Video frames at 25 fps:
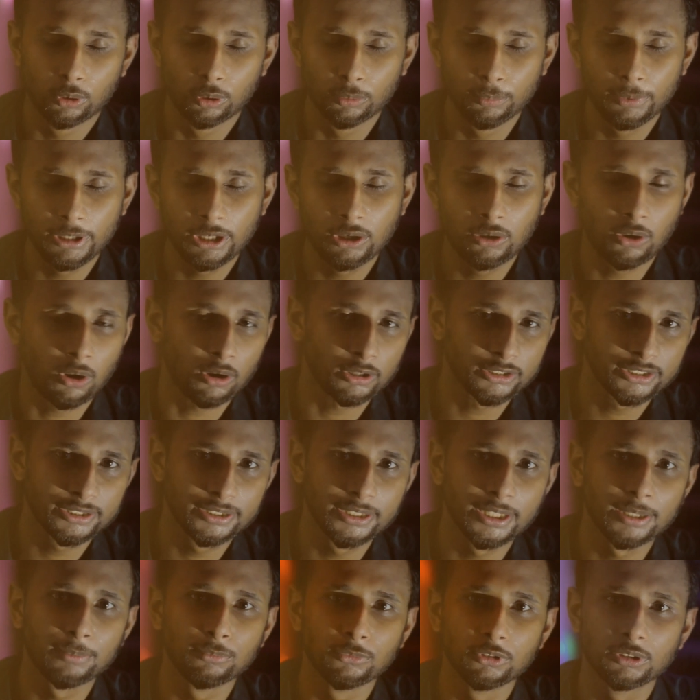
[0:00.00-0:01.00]
খুবই
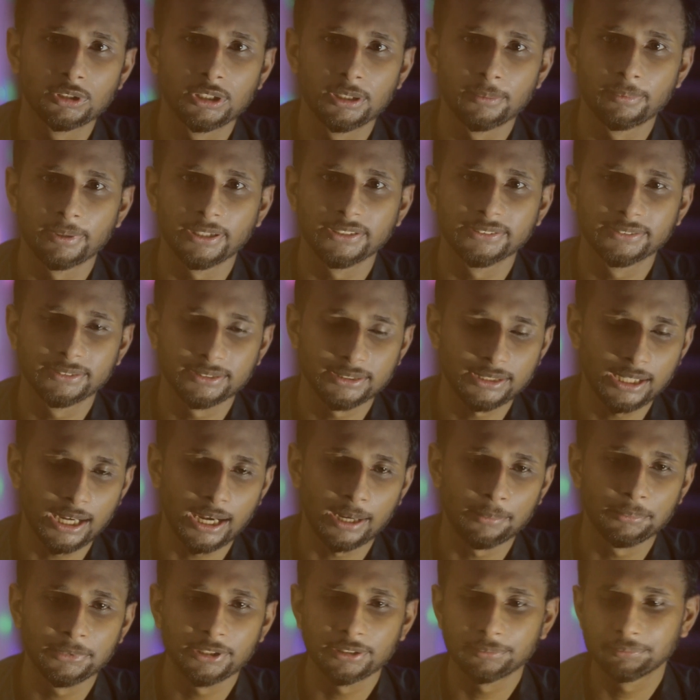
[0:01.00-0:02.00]
কষ্টে মুক্তি পাইছি
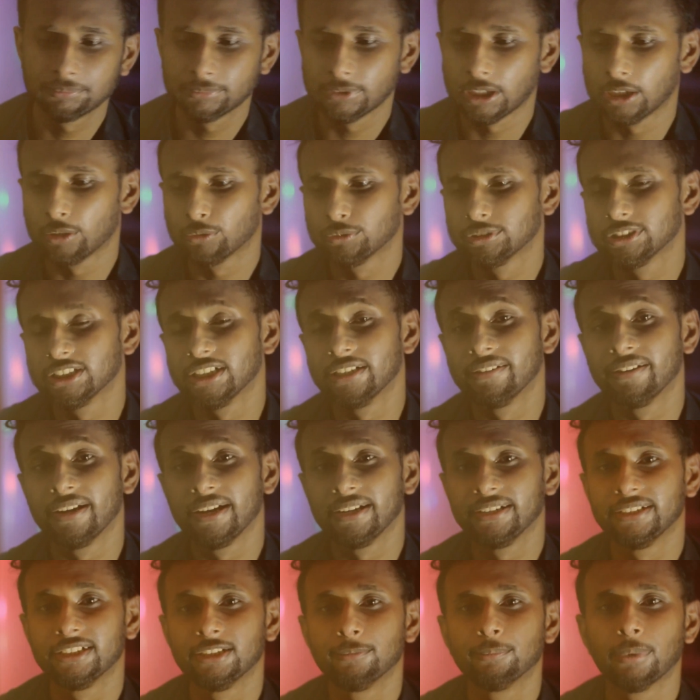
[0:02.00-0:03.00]
আমি আপনার হচ্ছে
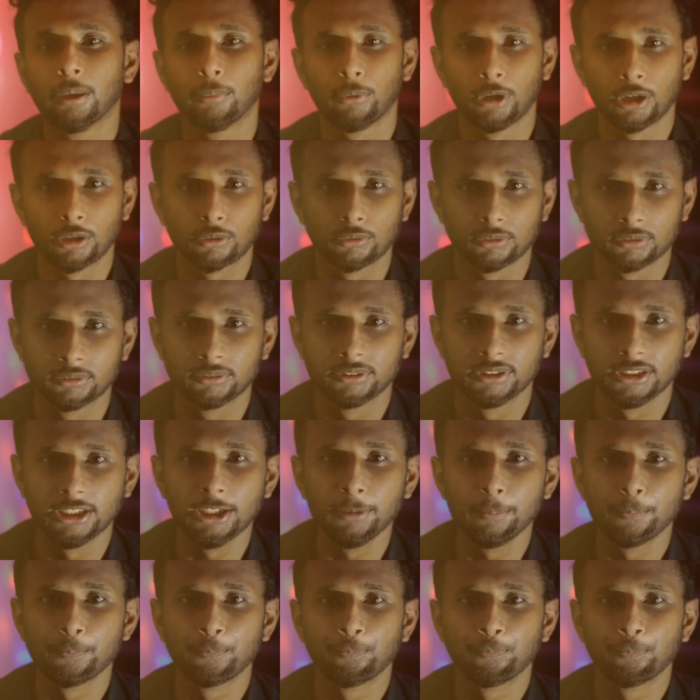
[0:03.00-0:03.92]
রেড হিট ব্যবহার করছি